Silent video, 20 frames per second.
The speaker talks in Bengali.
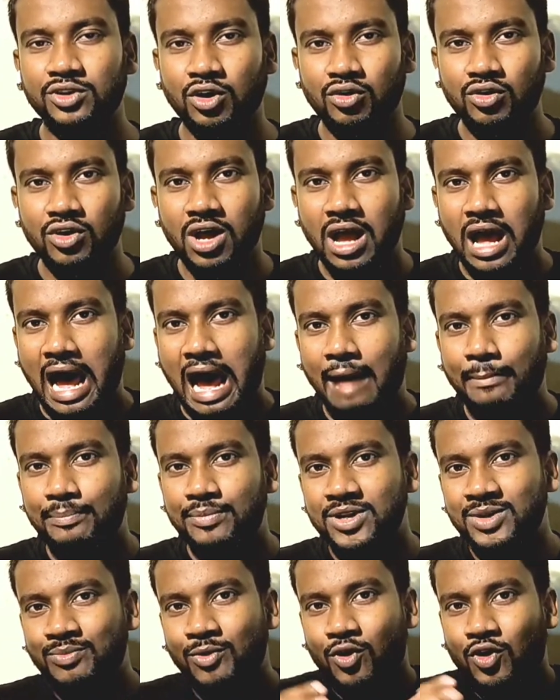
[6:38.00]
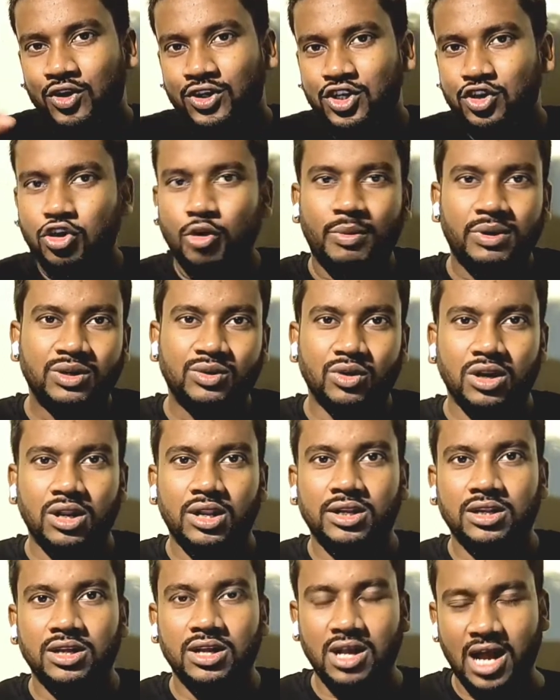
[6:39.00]
ধরুন আপনি বড় একটি কমেন্ট
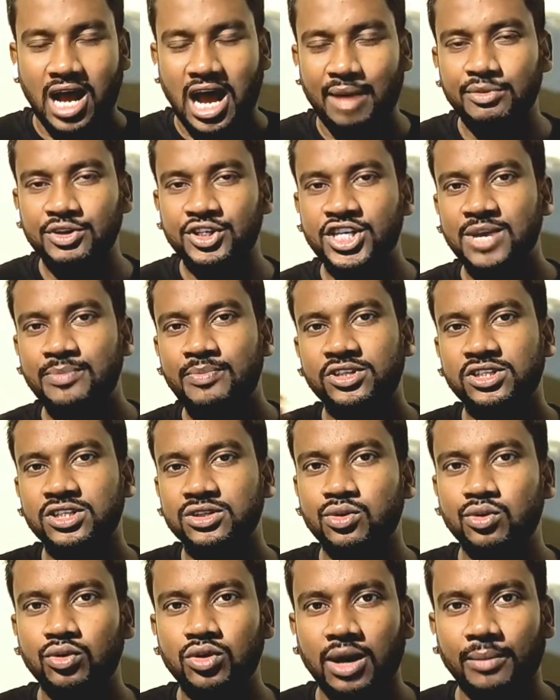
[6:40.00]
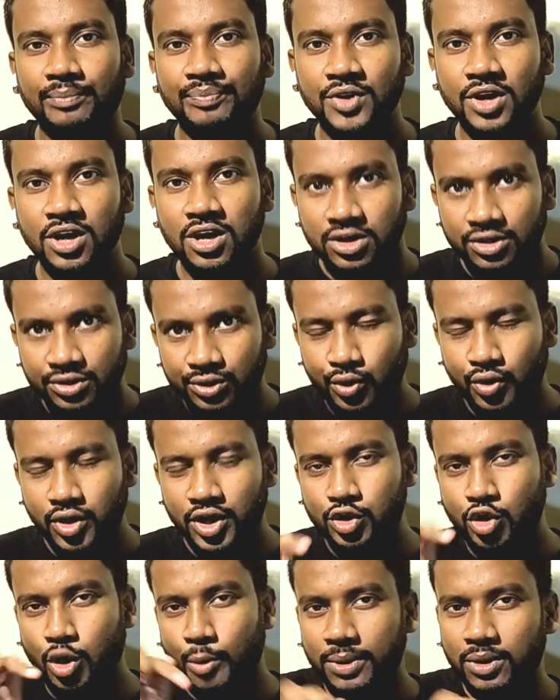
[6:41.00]
করলেন আমি সেই পেজে ঢুকলাম
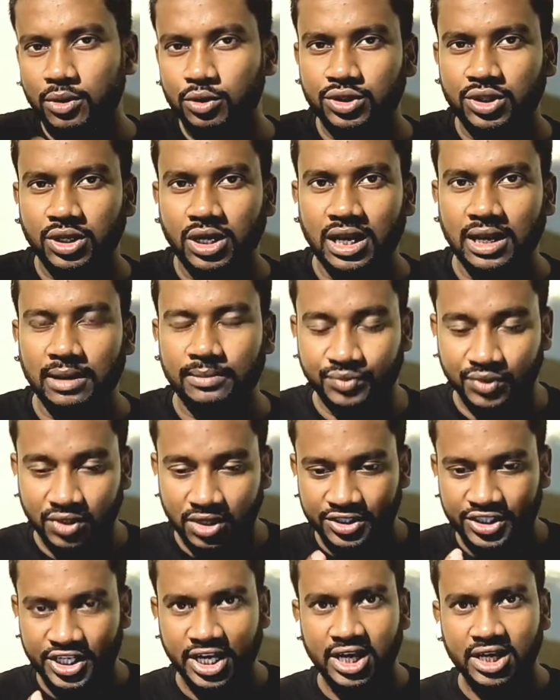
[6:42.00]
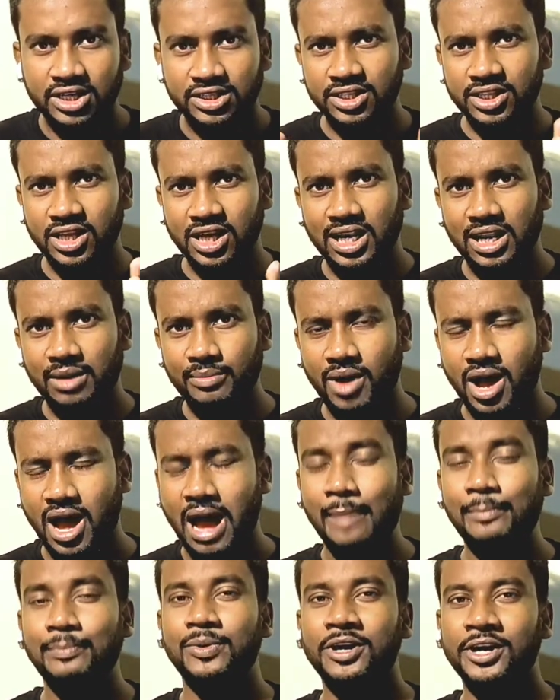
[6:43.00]
ঢুকে কমেন্ট করতে গেলাম সেখানে যে দেখলাম
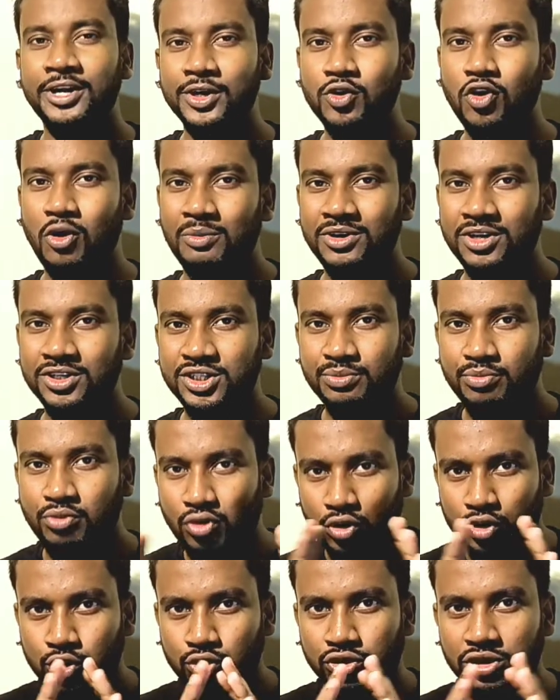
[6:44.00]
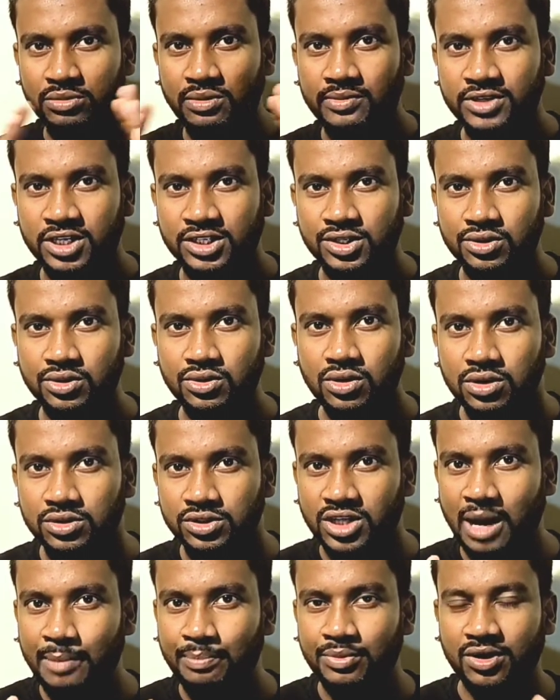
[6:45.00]
আপনার একটি কমেন্ট আছে বড় সুন্দরভাবে সাজানো
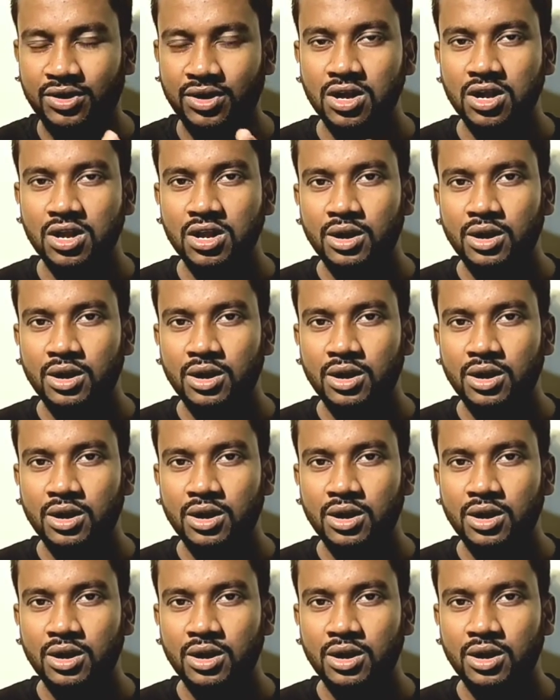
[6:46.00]
যে আপনার